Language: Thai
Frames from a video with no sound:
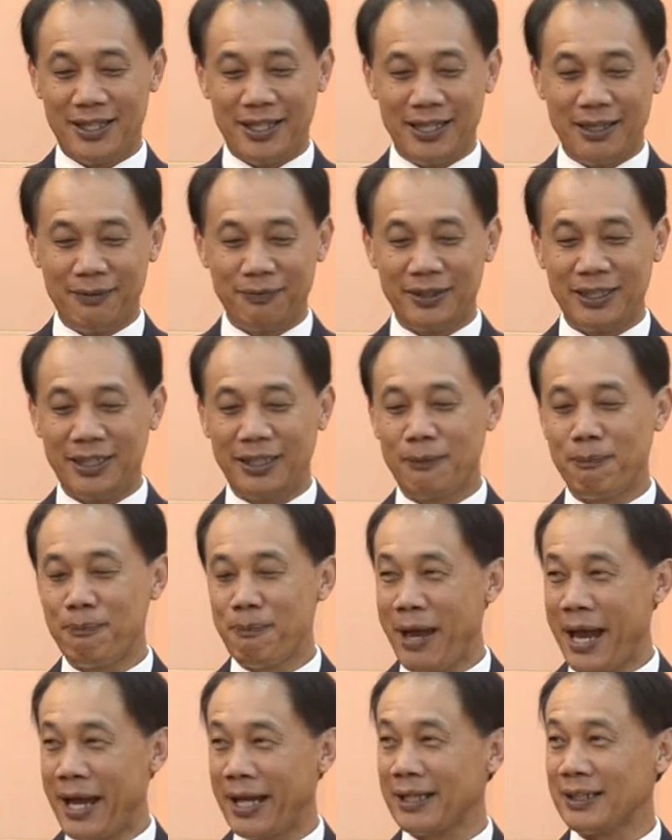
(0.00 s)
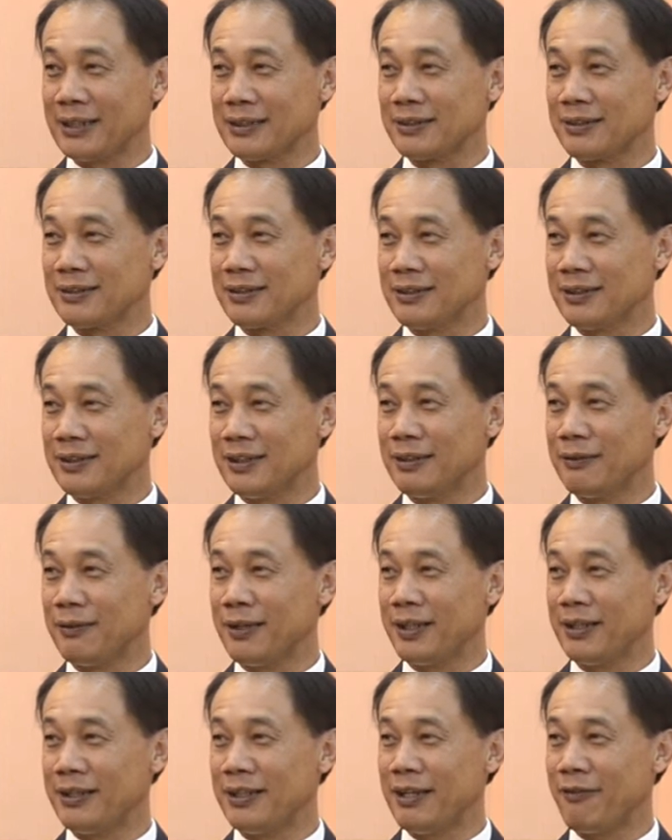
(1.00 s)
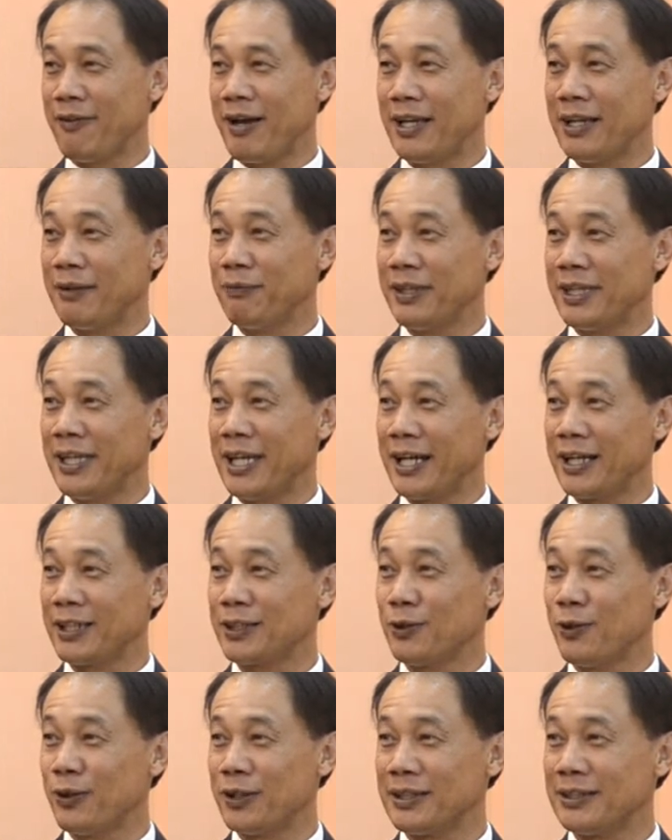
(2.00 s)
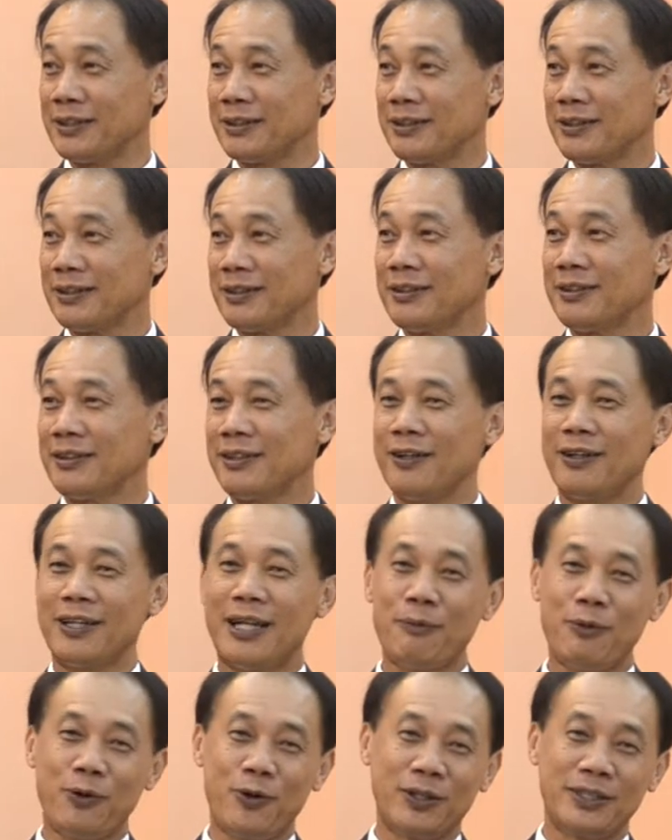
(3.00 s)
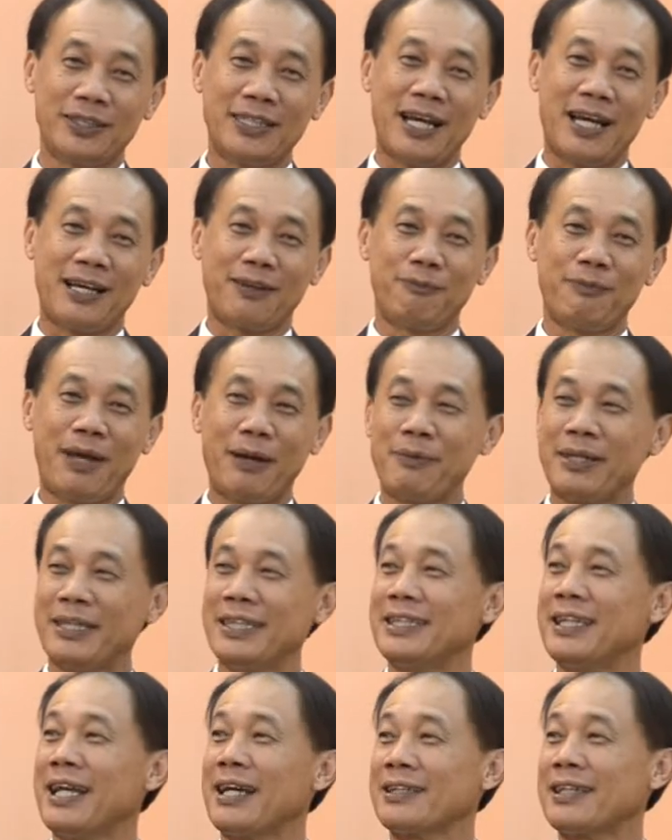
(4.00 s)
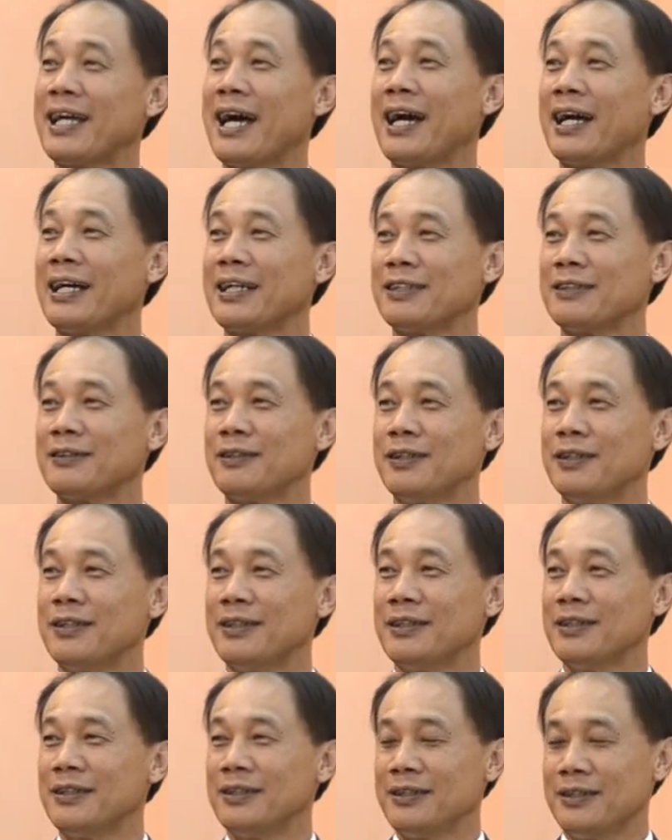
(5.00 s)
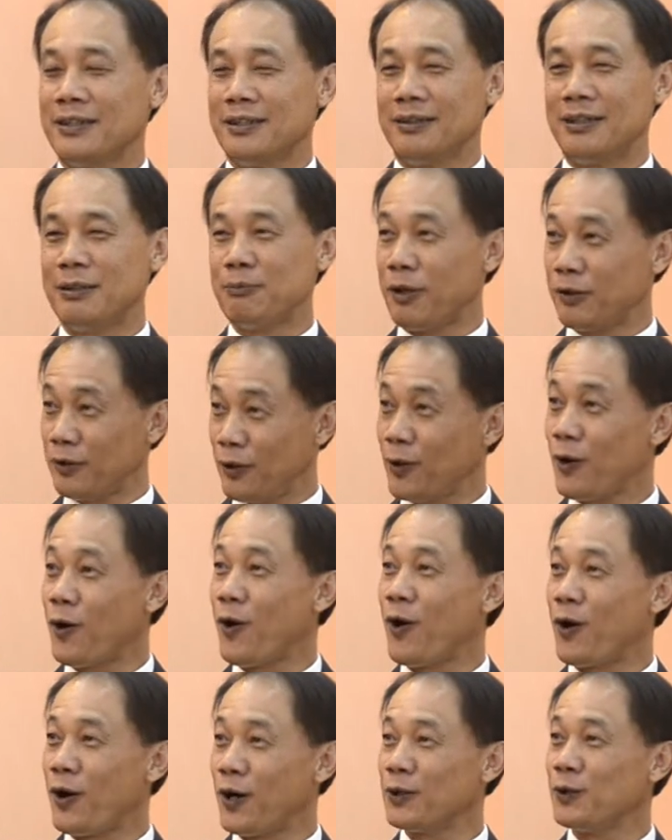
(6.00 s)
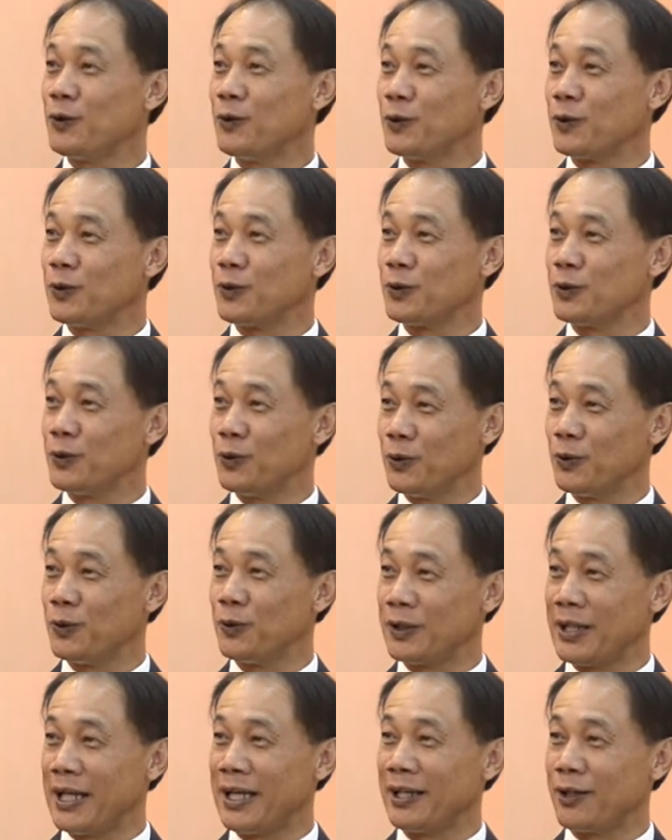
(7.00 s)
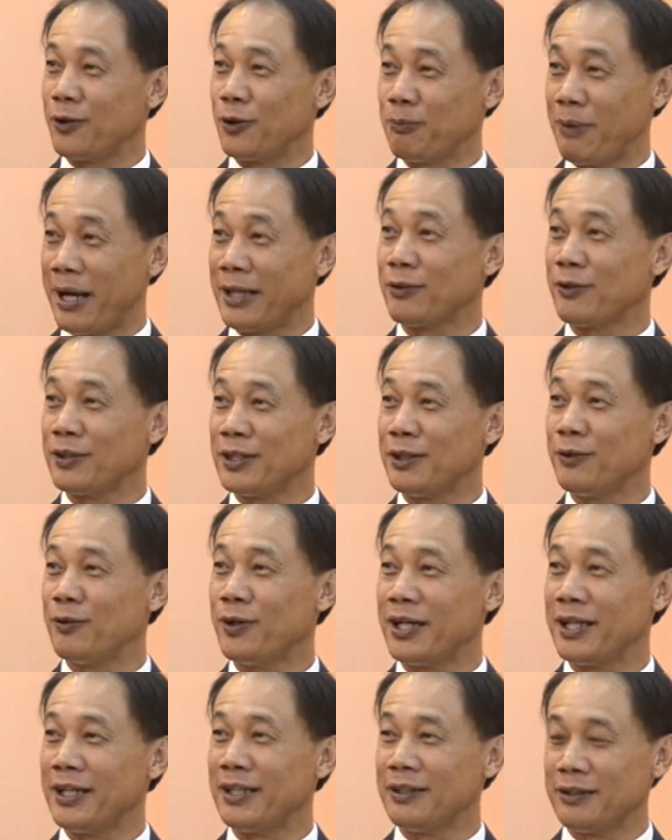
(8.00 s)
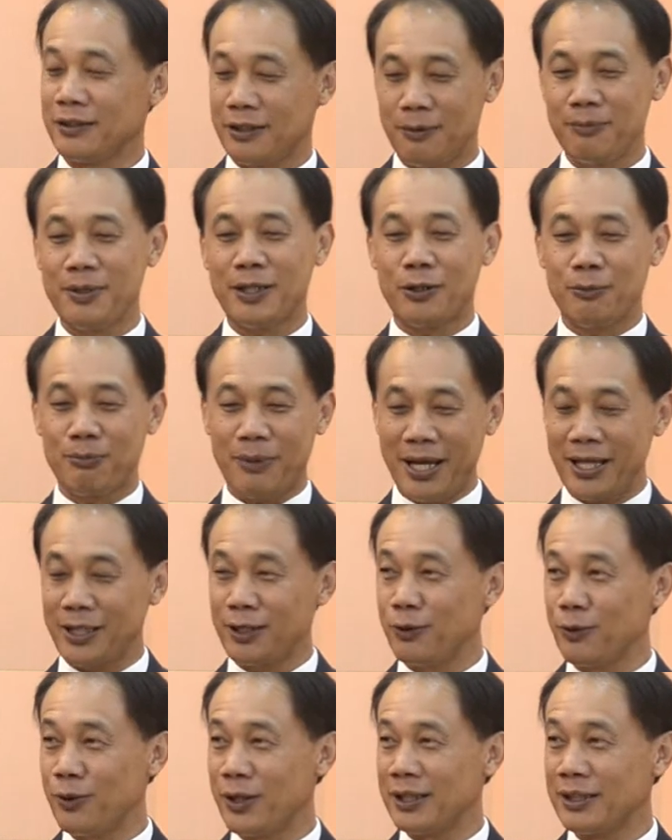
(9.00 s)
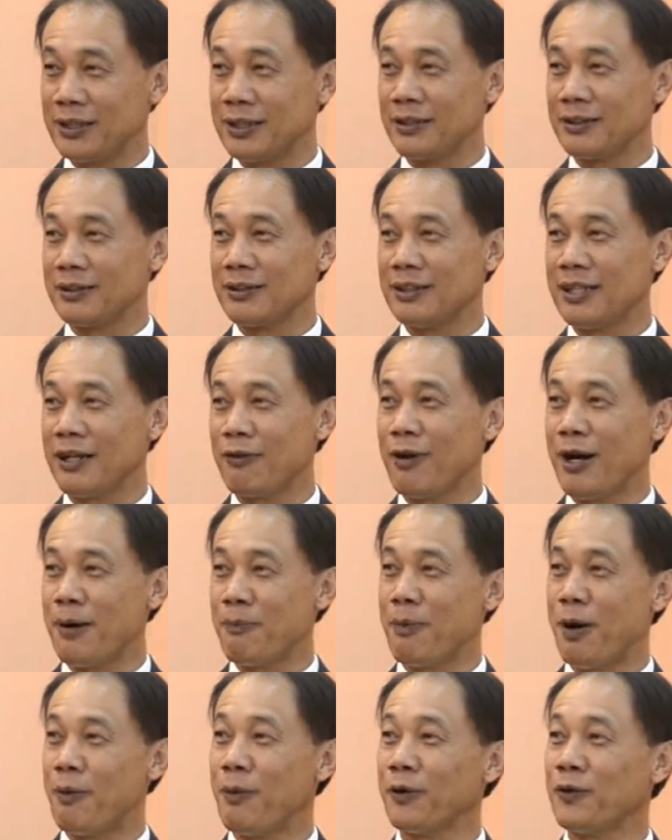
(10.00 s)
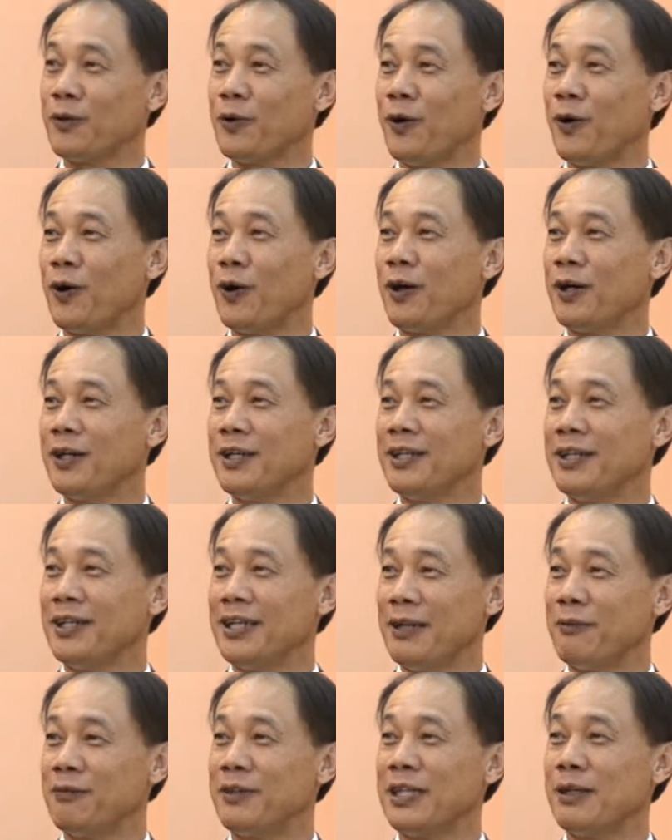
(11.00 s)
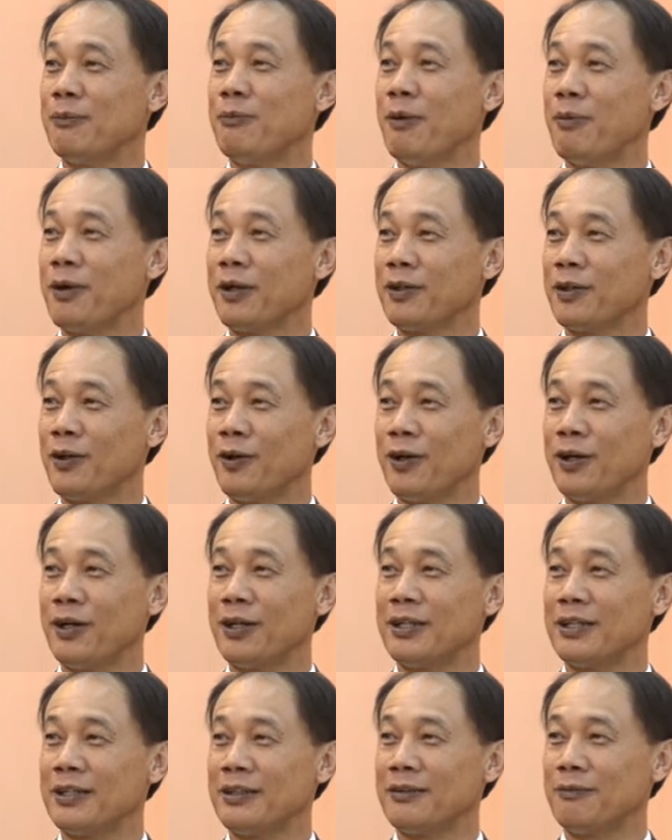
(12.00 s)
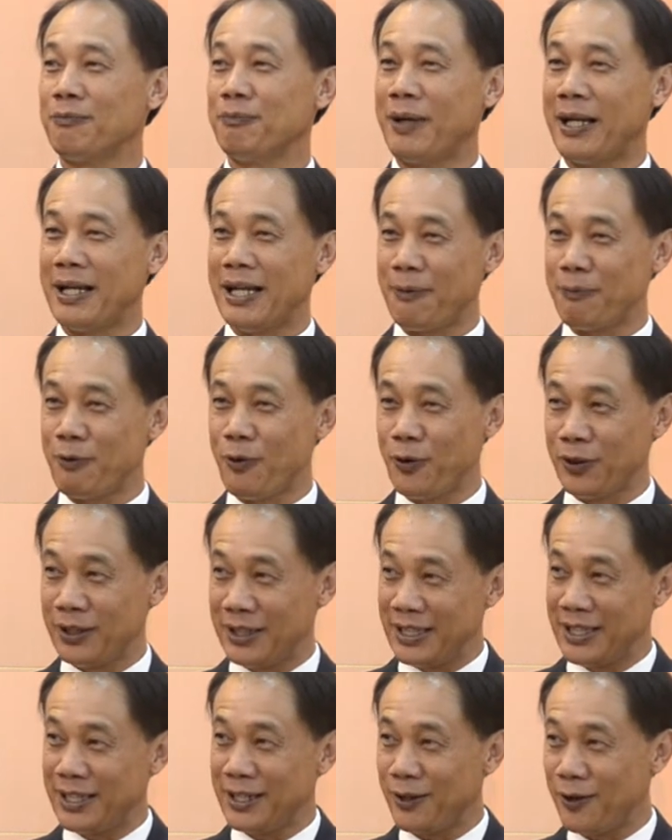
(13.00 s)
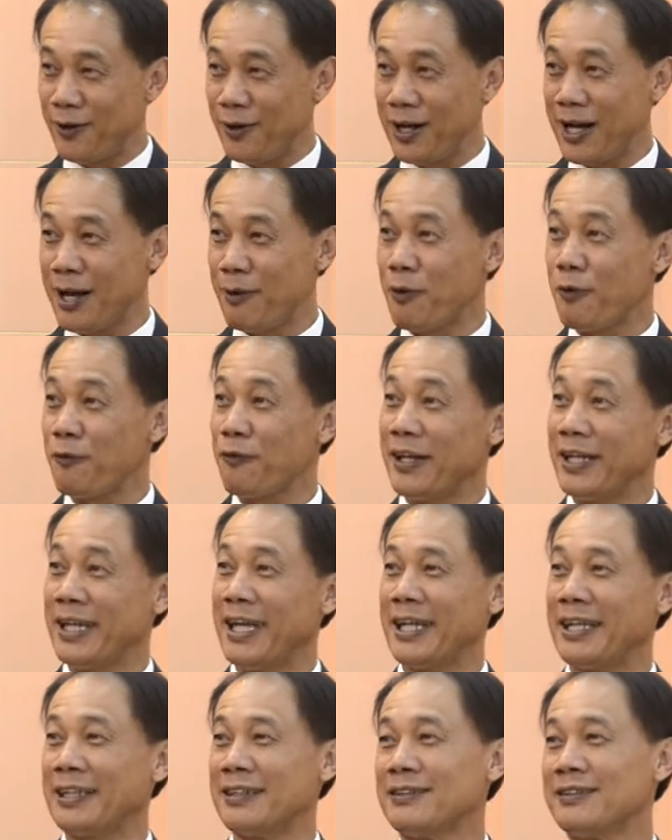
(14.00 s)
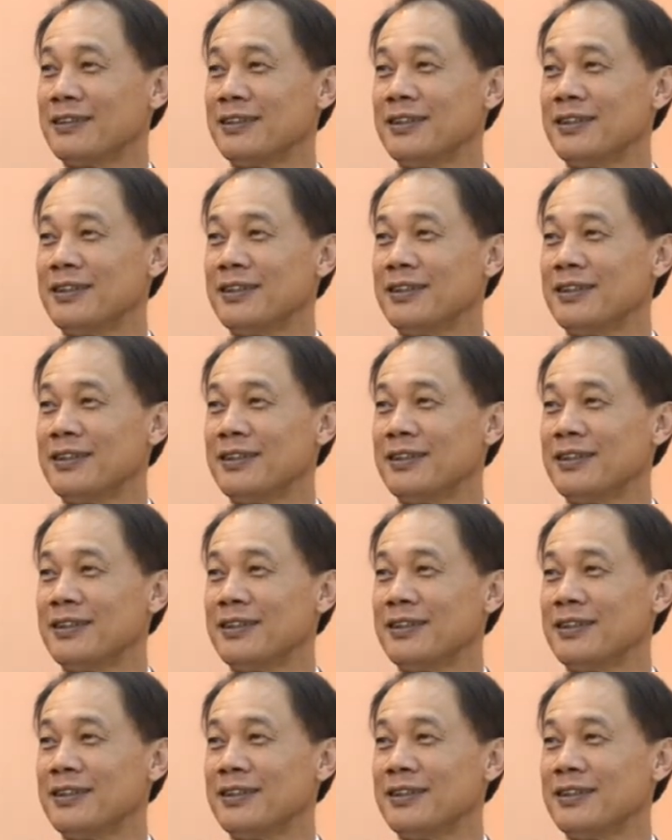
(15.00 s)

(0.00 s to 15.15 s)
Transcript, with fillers: เอ็นซีแบงค์หรือเรียกว่าเอ็นซีเอกชน ก็รับโอนจากแบงก์พาณิชย์ต่าง ๆ ซึ่งบสกก็อยู่อยู่ในกฎหมายตัวนี้ด้วย ก็มีกฎหมายอีกตัวหนึ่งเรียกว่าบวสเอ็นซีบวสไปรับโอนนี้ของ 56 ไฟแนนซ์